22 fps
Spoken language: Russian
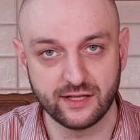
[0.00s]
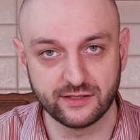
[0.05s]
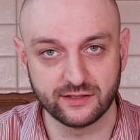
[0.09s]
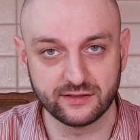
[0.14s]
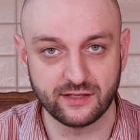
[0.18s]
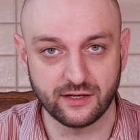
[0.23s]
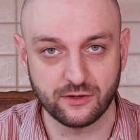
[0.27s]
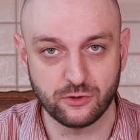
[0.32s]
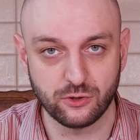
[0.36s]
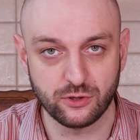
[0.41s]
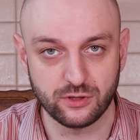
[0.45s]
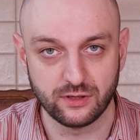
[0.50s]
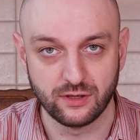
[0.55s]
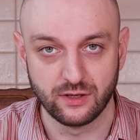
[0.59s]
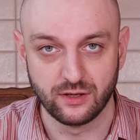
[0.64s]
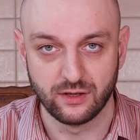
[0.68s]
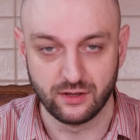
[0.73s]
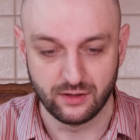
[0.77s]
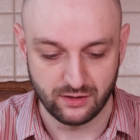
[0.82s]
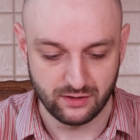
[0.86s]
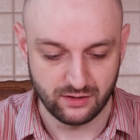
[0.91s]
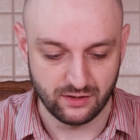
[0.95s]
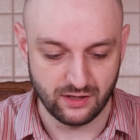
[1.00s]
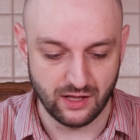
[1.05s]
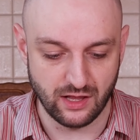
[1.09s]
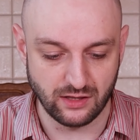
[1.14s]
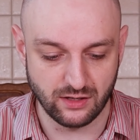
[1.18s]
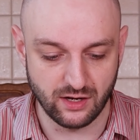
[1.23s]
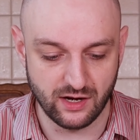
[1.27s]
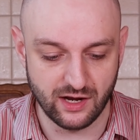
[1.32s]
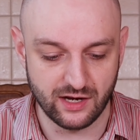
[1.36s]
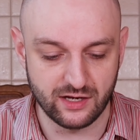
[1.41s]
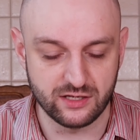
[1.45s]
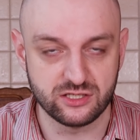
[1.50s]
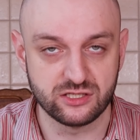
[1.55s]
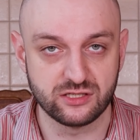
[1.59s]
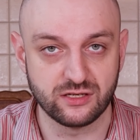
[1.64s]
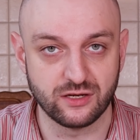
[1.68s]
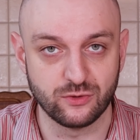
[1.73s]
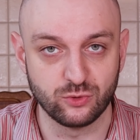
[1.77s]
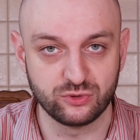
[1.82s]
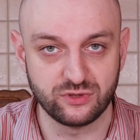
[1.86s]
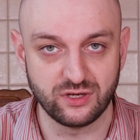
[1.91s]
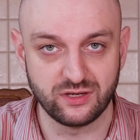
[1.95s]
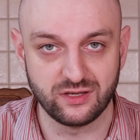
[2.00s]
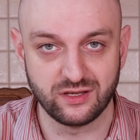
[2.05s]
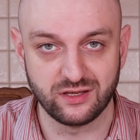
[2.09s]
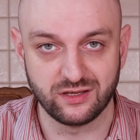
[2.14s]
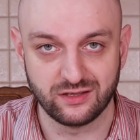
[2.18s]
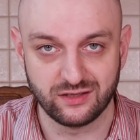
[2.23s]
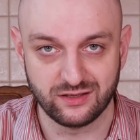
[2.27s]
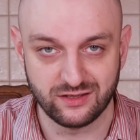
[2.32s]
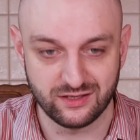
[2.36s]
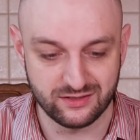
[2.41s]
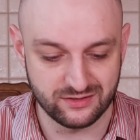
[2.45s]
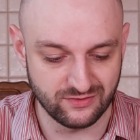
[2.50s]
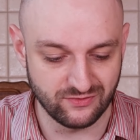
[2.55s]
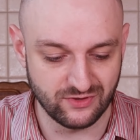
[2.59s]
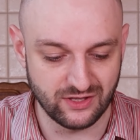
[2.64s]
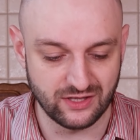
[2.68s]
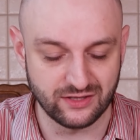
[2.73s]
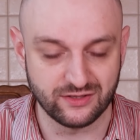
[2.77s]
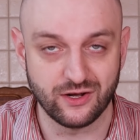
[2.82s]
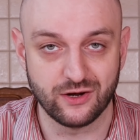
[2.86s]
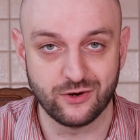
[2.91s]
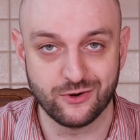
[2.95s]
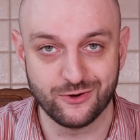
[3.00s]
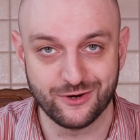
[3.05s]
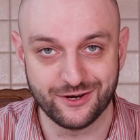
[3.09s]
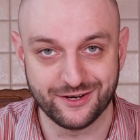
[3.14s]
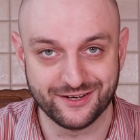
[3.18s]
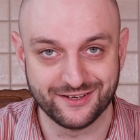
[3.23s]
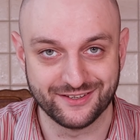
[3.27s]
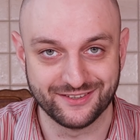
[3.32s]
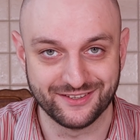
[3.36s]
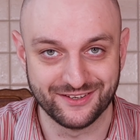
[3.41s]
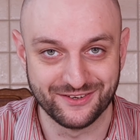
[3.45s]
Этот такой алкоголическо-утренний. Если вы алкоголик,